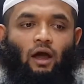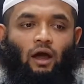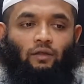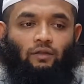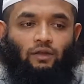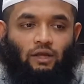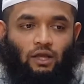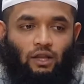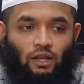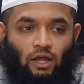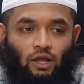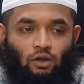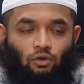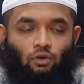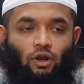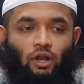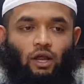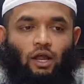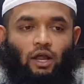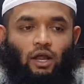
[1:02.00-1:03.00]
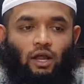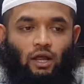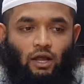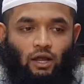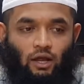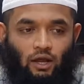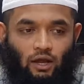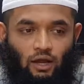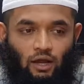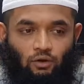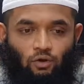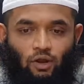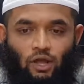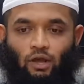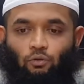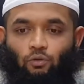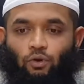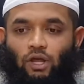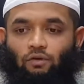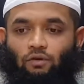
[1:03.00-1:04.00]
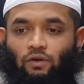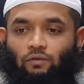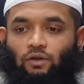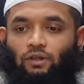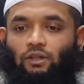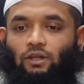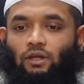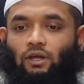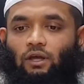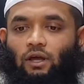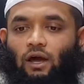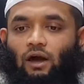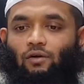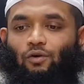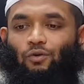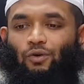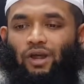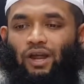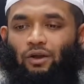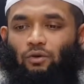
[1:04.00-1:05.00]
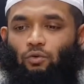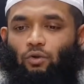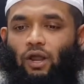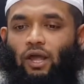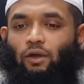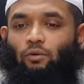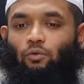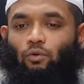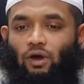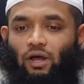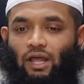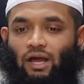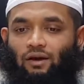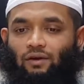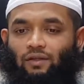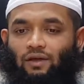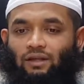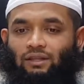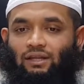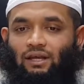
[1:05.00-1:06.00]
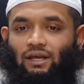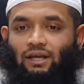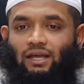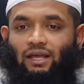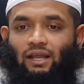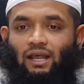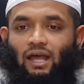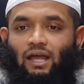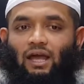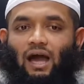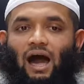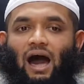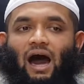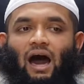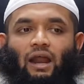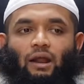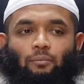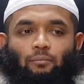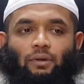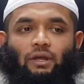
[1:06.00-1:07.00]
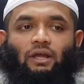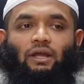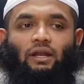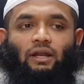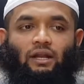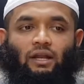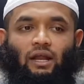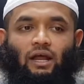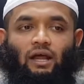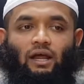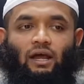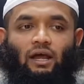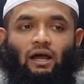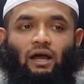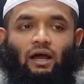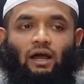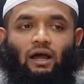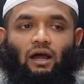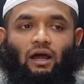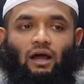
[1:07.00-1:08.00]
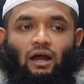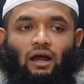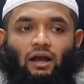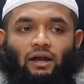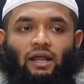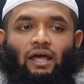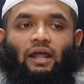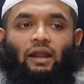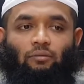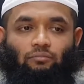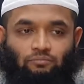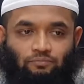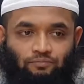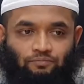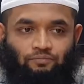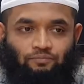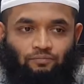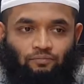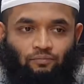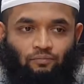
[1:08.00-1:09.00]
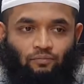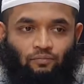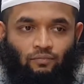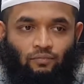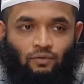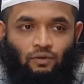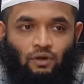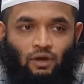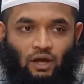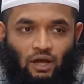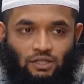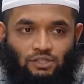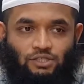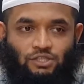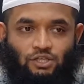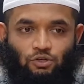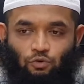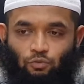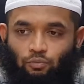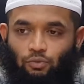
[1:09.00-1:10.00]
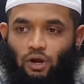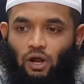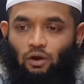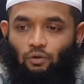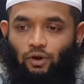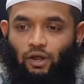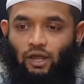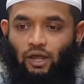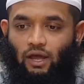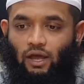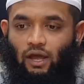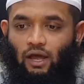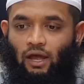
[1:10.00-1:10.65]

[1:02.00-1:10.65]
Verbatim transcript: அந்த கிரியைக்குள்ளே நுழையக்கூடியவர் வந்து அவருடைய நுழைவு அதாவது அந்த கிரியை ஆரம்பிக்கின்ற நேரம் ஹஜ்ஜு உம்ராவுடைய